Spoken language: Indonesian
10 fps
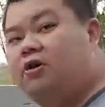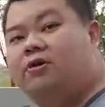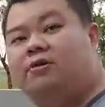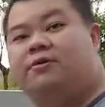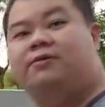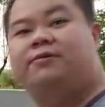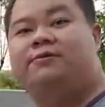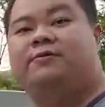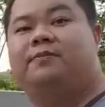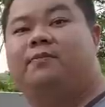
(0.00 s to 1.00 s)
lagi
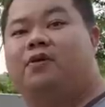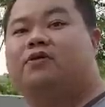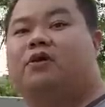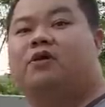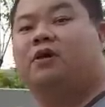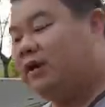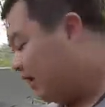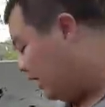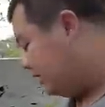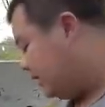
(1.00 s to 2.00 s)
potong
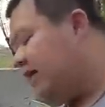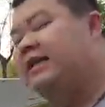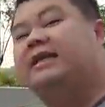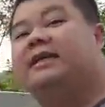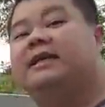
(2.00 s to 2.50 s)
ngelas lagi